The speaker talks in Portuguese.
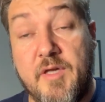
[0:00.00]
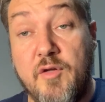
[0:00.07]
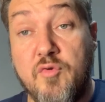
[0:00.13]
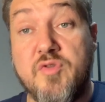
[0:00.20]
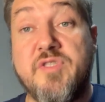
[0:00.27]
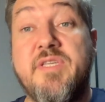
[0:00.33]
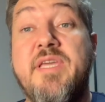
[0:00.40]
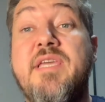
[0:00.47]

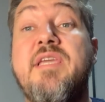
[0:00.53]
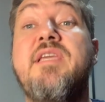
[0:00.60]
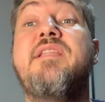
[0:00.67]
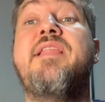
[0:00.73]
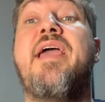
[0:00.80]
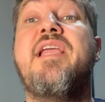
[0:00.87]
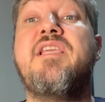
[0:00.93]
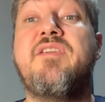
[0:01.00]
Eu sei
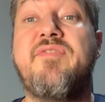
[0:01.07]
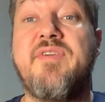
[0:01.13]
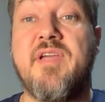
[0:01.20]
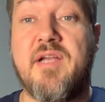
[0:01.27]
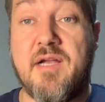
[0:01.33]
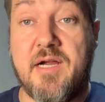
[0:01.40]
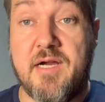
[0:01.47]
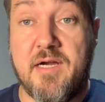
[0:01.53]

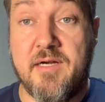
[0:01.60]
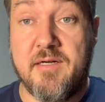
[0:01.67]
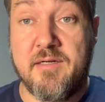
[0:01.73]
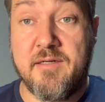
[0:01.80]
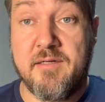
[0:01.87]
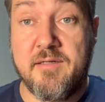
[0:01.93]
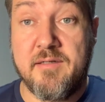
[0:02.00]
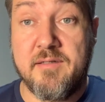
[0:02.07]
identificar
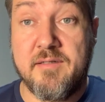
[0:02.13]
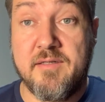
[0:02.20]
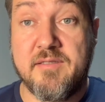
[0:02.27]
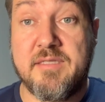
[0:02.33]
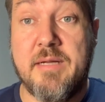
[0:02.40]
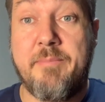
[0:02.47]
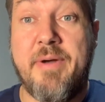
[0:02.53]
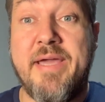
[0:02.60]

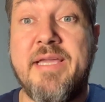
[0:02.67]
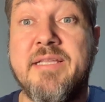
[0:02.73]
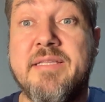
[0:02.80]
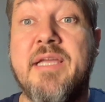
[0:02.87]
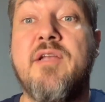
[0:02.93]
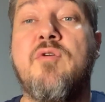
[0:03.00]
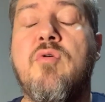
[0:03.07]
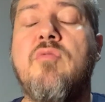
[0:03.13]
se a bike
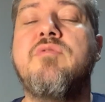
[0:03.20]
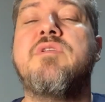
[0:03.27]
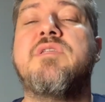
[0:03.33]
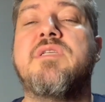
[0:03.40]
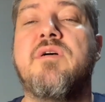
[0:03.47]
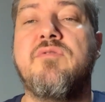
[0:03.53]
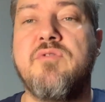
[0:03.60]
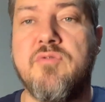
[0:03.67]
está em
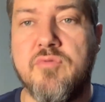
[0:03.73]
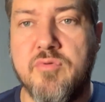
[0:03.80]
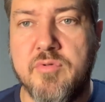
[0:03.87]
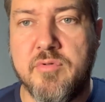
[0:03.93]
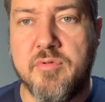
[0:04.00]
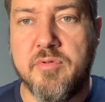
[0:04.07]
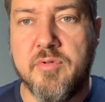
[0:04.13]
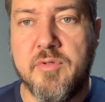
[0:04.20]
condição de
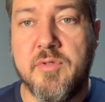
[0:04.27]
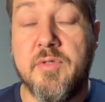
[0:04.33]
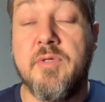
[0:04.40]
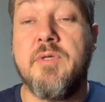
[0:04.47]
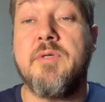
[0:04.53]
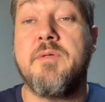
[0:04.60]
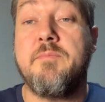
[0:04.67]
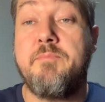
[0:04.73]
uso,
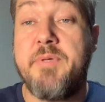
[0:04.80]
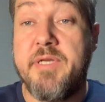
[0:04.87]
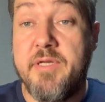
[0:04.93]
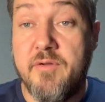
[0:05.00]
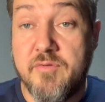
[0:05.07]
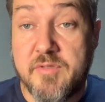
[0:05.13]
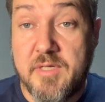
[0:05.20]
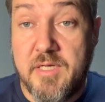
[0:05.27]

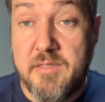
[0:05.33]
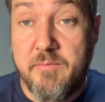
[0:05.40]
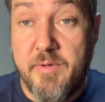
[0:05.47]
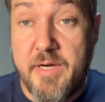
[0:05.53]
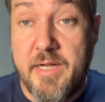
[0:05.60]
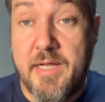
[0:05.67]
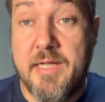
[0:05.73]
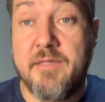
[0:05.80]
pneus
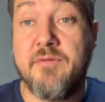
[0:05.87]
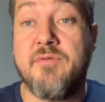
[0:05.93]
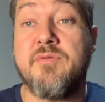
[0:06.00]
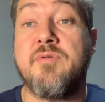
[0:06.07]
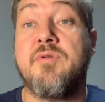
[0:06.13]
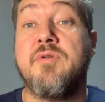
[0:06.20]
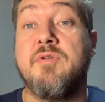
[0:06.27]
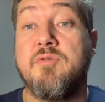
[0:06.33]

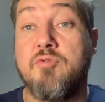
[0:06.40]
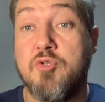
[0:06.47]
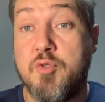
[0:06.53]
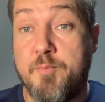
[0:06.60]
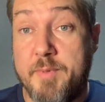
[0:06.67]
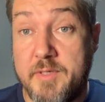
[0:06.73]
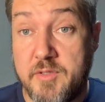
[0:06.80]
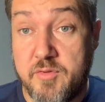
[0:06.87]
calibrados,
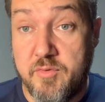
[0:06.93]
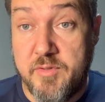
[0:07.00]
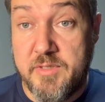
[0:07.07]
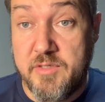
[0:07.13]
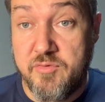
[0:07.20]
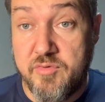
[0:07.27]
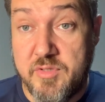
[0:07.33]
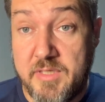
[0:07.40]

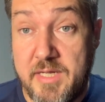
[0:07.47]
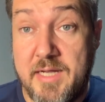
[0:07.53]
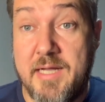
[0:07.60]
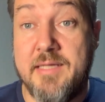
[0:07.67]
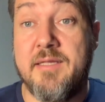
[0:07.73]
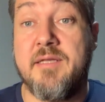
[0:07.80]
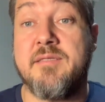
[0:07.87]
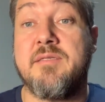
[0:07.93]
suspensões
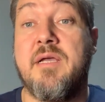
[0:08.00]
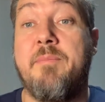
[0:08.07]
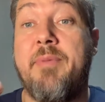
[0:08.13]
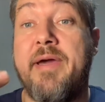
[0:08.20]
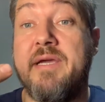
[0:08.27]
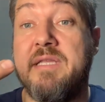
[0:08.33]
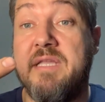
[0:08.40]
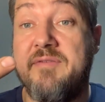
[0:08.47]
ajustadas, a
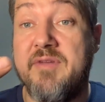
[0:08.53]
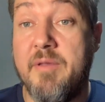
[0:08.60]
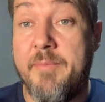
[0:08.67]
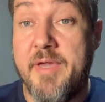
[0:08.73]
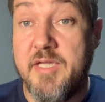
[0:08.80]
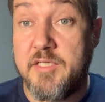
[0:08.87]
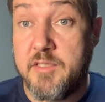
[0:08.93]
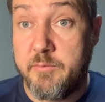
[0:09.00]
bike
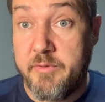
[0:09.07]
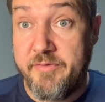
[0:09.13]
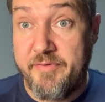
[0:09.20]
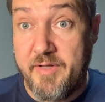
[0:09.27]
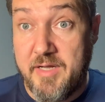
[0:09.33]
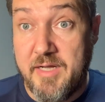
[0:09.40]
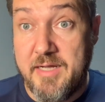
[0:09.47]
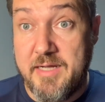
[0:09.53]
devidamente
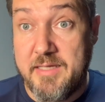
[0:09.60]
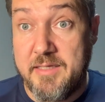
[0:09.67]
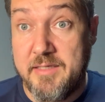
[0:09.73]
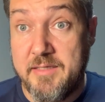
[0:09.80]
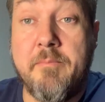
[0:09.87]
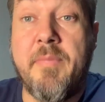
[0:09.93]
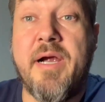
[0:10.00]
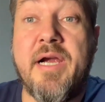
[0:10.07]
lubrificada,
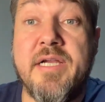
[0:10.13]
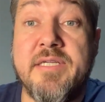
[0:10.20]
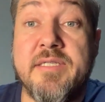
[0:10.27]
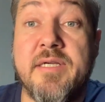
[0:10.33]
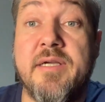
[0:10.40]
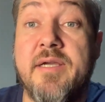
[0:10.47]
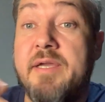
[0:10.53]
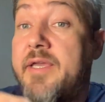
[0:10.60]

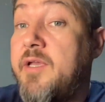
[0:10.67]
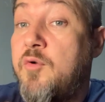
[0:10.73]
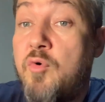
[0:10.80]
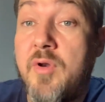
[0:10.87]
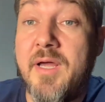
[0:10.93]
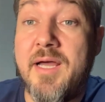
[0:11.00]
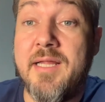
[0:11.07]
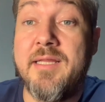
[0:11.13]
marcha
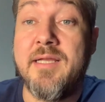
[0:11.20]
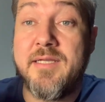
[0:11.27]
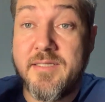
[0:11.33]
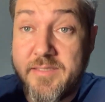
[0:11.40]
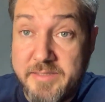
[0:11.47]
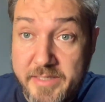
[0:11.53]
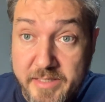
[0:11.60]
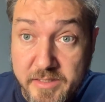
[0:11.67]
regulada
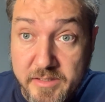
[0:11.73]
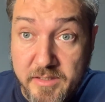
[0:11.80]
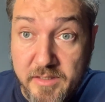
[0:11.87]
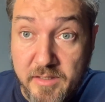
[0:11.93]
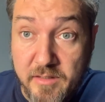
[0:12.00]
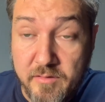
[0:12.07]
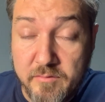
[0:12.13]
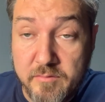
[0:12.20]

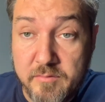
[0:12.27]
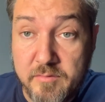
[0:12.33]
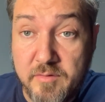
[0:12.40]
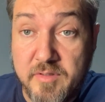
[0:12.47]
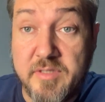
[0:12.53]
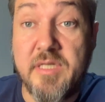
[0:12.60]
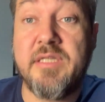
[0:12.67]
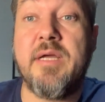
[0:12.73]
certinho,
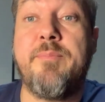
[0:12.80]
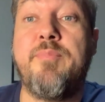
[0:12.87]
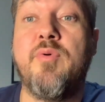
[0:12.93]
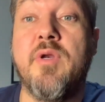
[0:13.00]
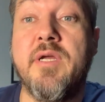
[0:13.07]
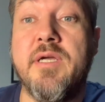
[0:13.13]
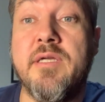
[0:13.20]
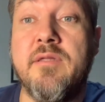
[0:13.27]
sem estar tá
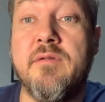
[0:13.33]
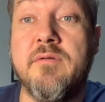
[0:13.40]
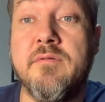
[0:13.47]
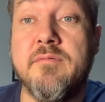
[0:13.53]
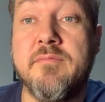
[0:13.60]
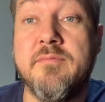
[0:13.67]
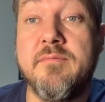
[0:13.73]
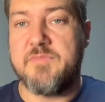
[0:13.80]

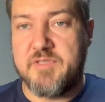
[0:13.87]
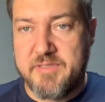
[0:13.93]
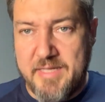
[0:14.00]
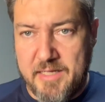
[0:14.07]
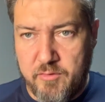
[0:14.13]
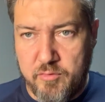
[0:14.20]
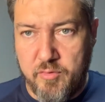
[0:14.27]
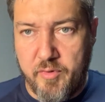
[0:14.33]
pulando.
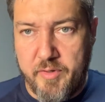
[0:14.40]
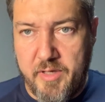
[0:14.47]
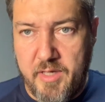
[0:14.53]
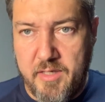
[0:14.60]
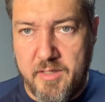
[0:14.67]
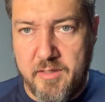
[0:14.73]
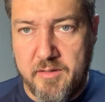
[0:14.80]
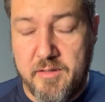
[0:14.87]
Está tudo
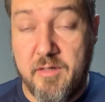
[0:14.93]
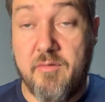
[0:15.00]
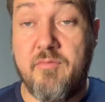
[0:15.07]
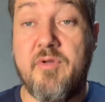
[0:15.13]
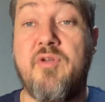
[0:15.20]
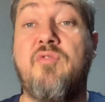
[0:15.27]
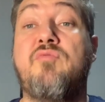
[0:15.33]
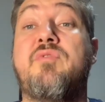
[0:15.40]
ok?
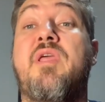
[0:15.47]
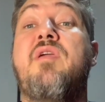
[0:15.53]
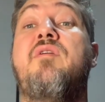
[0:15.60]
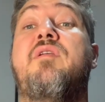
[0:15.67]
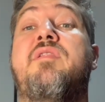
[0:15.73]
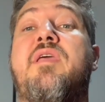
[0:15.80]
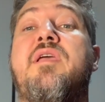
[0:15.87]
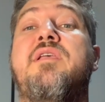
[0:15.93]
Então eu tenho
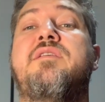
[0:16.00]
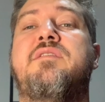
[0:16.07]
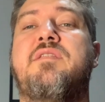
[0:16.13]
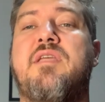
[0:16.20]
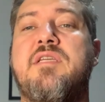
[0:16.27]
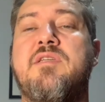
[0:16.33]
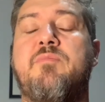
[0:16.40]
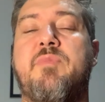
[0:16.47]
que ter esse
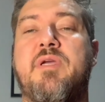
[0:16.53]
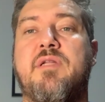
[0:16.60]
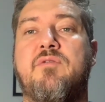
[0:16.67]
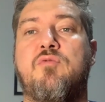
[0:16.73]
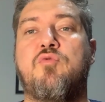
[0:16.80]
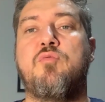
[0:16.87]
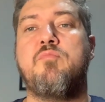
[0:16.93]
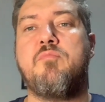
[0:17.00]

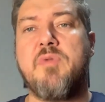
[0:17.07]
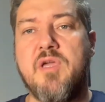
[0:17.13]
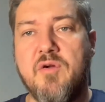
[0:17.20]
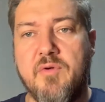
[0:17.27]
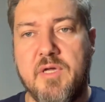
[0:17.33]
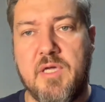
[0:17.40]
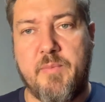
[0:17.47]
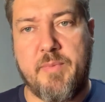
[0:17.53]
entendimento do
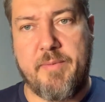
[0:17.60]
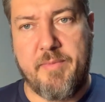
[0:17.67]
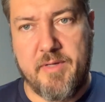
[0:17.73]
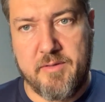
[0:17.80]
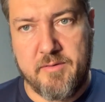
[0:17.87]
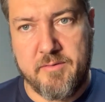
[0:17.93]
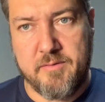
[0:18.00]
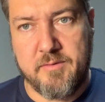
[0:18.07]
meu
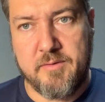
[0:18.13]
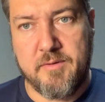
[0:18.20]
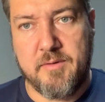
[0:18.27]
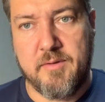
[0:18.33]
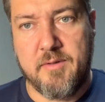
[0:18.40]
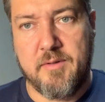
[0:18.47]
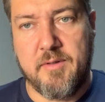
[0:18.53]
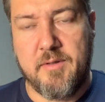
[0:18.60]
equipamento,
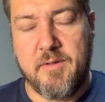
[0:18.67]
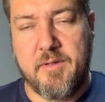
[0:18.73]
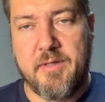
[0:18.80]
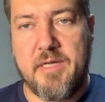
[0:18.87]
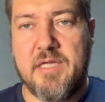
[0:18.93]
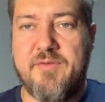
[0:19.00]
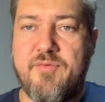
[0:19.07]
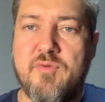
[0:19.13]

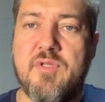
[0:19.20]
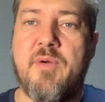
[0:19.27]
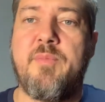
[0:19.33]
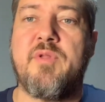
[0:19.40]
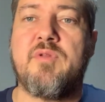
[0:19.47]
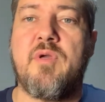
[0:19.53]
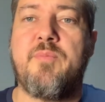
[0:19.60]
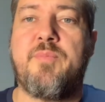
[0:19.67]
que é de
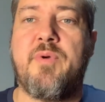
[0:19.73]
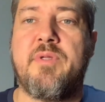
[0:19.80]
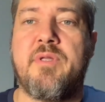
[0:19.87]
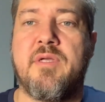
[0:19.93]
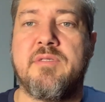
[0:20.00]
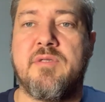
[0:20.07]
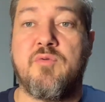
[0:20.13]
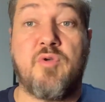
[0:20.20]
fundamental
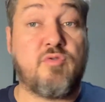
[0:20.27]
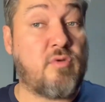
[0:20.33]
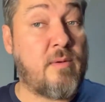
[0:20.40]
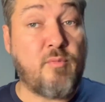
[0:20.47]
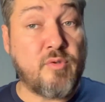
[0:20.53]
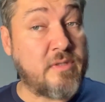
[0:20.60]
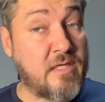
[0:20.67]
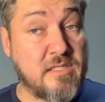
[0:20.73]
importância. Se você
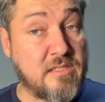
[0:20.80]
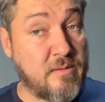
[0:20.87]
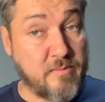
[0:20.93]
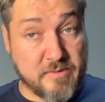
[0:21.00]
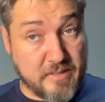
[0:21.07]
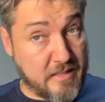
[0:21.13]
vai montar tá em cima e